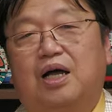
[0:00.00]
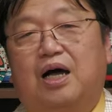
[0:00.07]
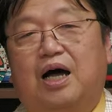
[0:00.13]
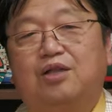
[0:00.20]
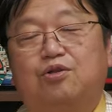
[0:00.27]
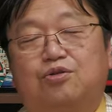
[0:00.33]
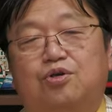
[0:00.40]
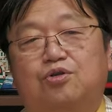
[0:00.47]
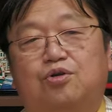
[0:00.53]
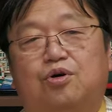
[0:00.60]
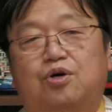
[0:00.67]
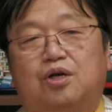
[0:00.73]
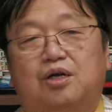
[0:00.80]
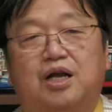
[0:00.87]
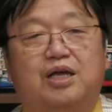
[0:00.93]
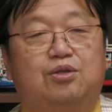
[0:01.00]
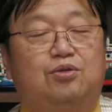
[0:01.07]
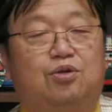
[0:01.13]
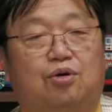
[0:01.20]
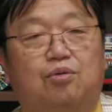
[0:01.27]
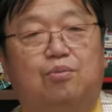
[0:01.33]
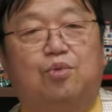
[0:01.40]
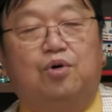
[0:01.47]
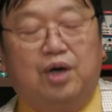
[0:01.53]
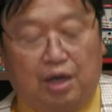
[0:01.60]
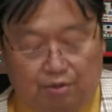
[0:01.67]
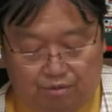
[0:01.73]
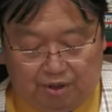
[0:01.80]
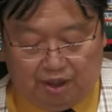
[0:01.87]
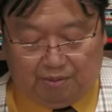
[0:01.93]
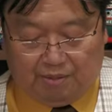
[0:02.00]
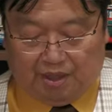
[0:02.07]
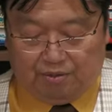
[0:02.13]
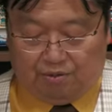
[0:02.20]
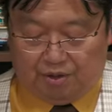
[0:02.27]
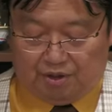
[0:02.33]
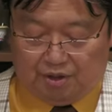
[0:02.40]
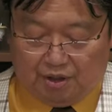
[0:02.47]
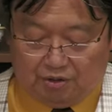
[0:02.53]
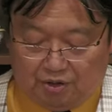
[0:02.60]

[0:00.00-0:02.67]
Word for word: あとそのレッド、モーガン・フリーマンのですね